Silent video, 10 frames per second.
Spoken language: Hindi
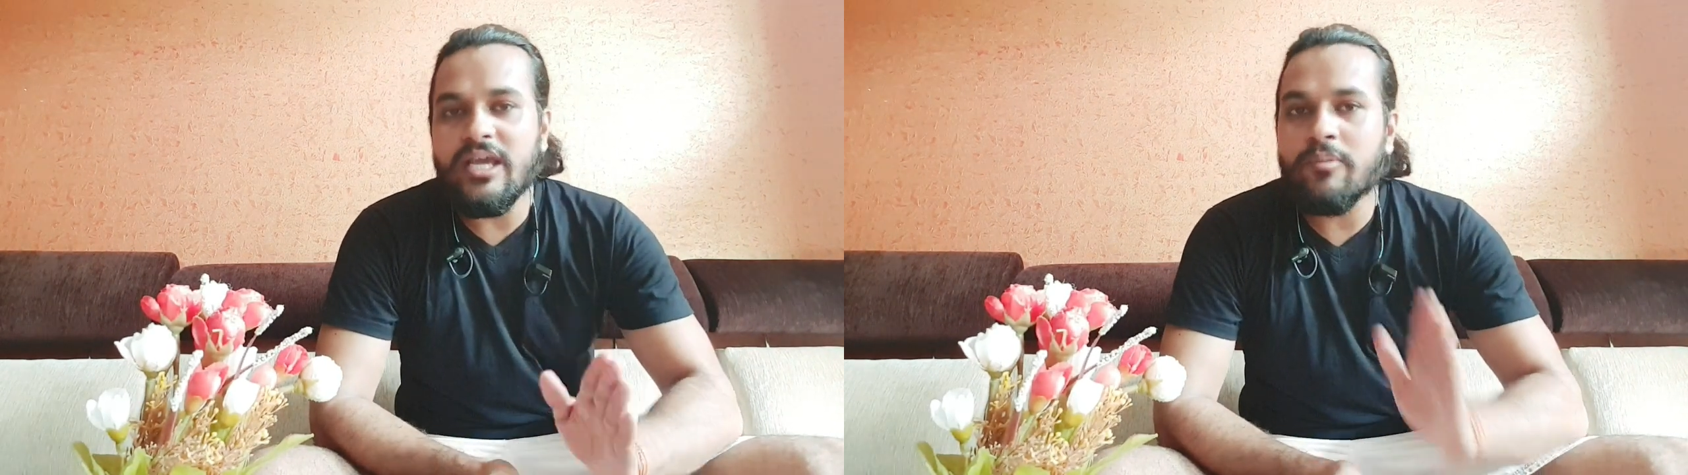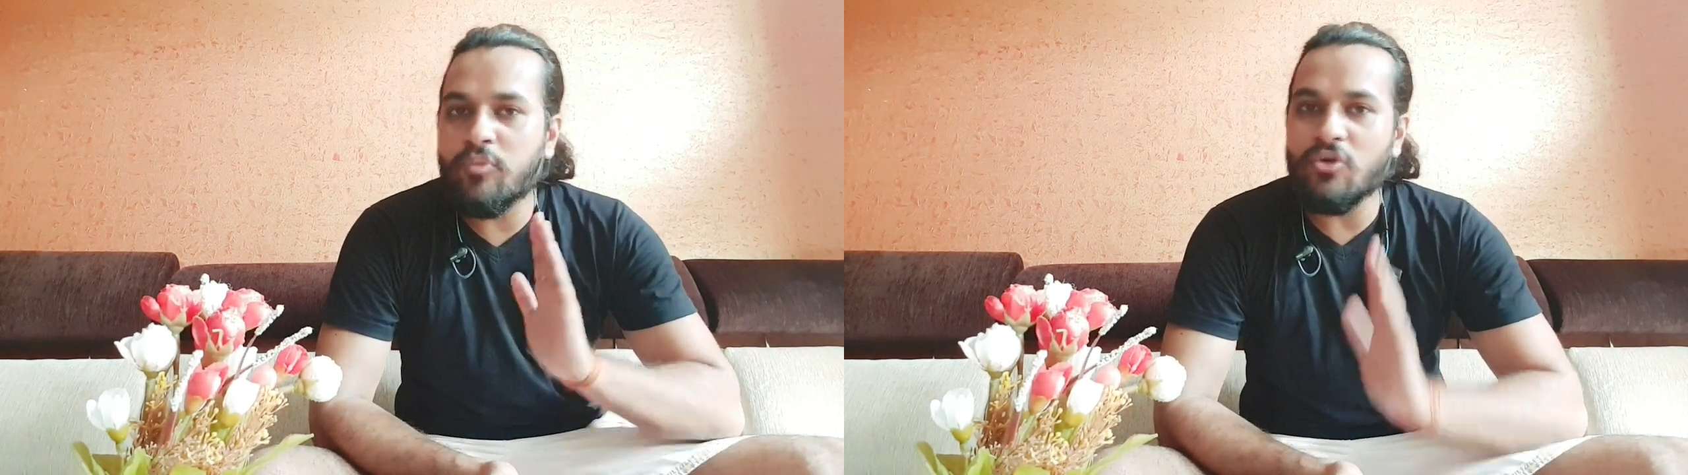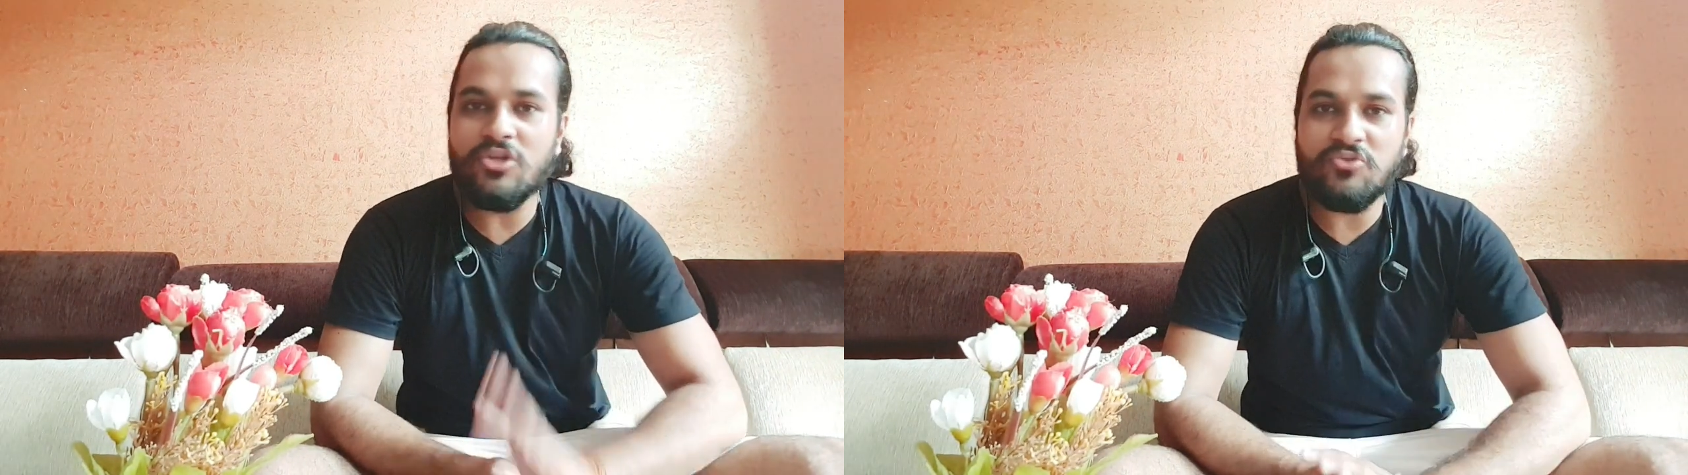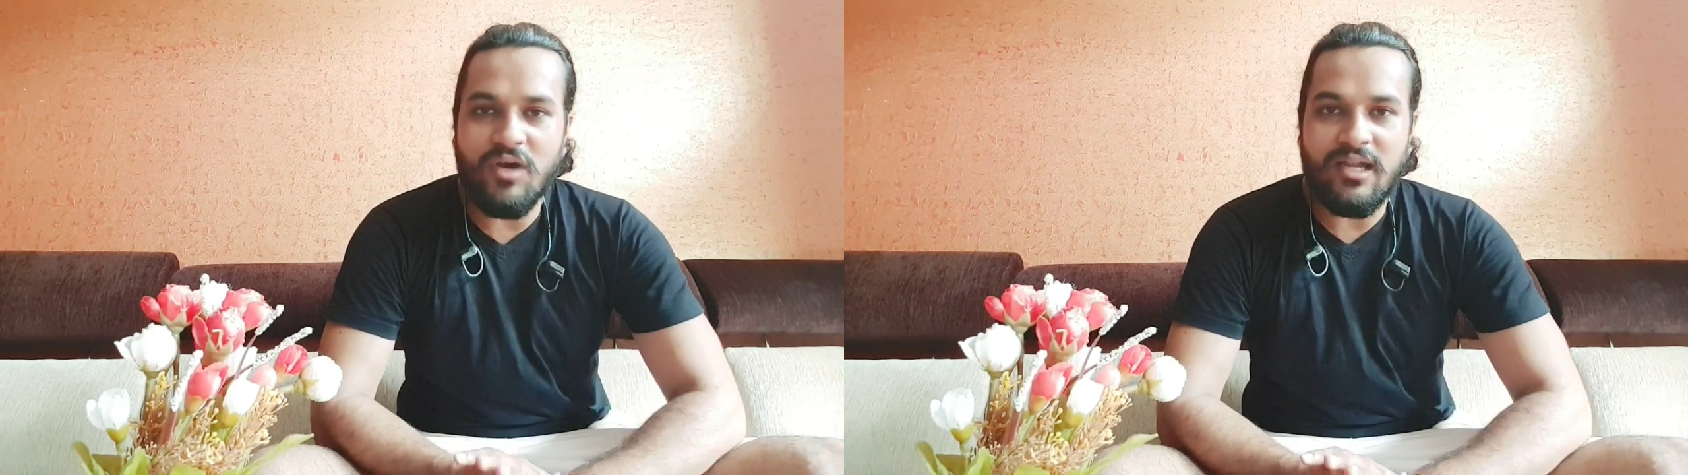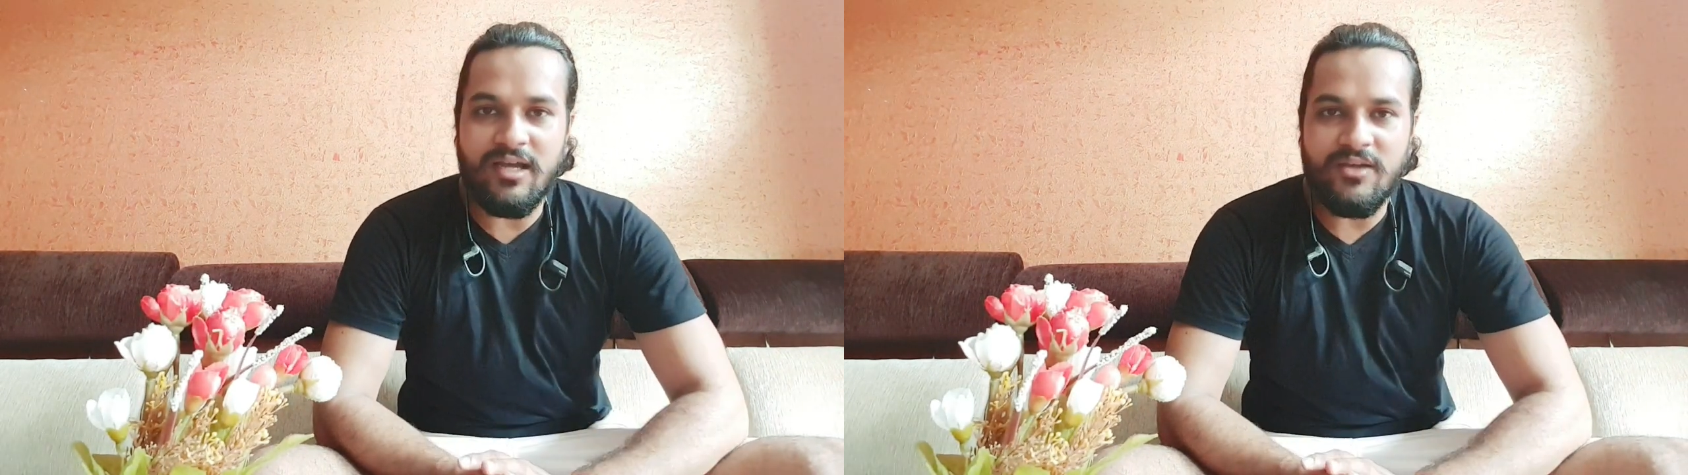एक पुलिस
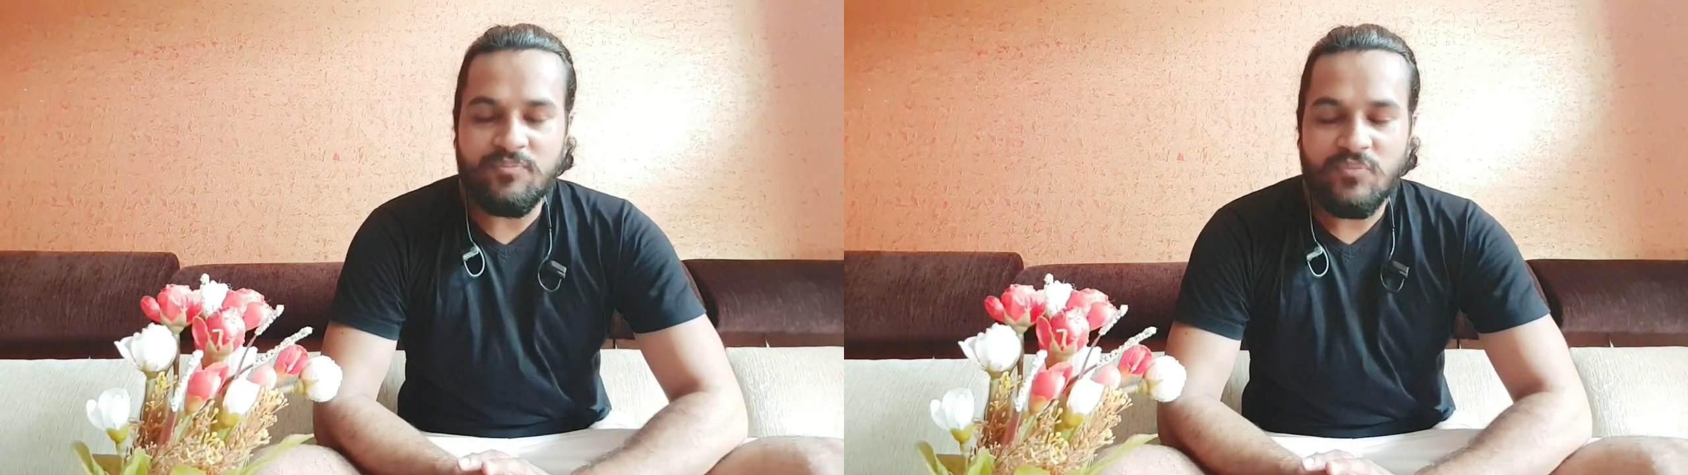वाला है